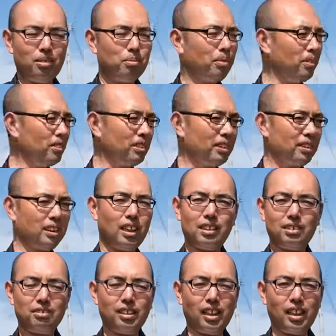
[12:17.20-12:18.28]
盆栽
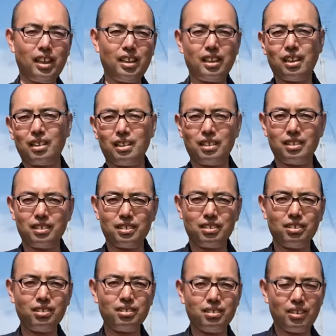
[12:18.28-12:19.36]
の植え替えなんかだと
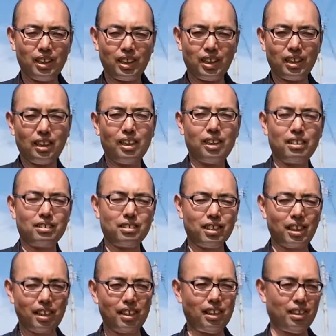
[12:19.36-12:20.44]
そ, それから考えると
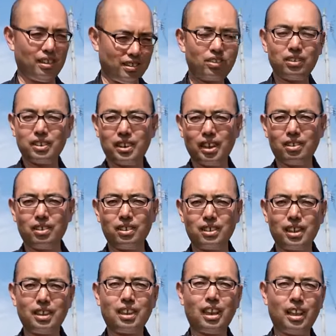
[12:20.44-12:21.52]
かなり成功率
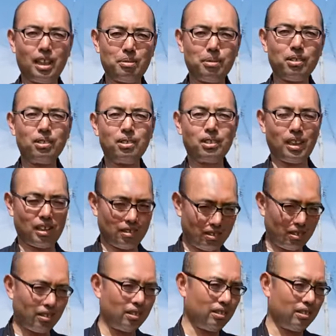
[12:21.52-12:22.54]
が高いものとなると。